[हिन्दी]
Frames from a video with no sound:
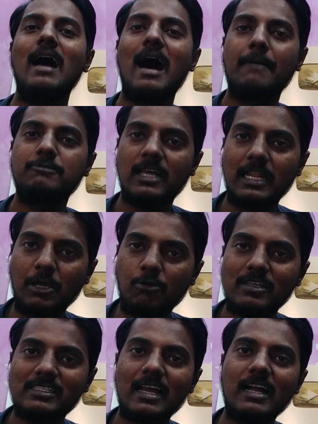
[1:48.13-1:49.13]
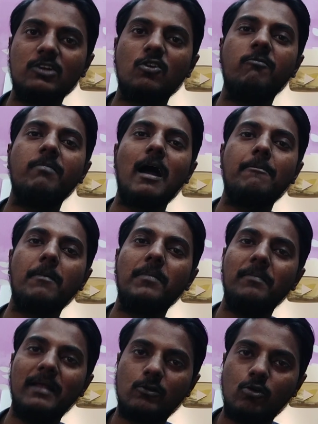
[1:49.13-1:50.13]
आपसे रिक्वेस्ट है कट ऑफ पे आप अभी
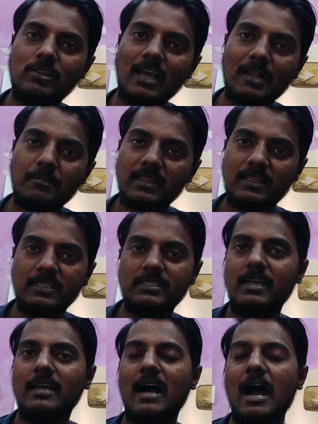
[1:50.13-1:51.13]
बिल्कुल ध्यान मत दीजिए